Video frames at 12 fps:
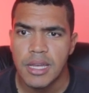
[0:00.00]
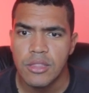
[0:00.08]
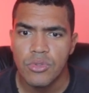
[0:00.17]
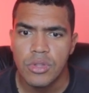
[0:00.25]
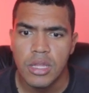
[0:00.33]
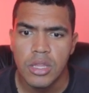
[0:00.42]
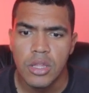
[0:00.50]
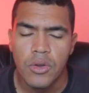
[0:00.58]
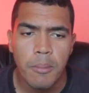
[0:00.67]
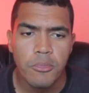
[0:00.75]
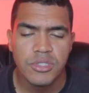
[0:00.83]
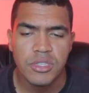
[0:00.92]
do Daniel
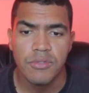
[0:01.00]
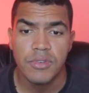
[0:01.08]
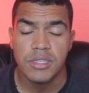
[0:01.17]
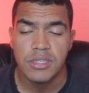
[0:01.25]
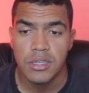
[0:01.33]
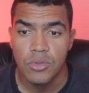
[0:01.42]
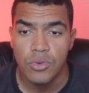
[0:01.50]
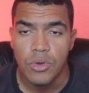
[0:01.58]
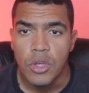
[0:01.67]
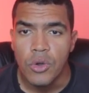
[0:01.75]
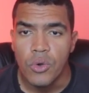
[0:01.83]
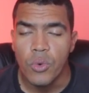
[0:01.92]
Amos ter vencido
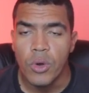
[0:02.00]
o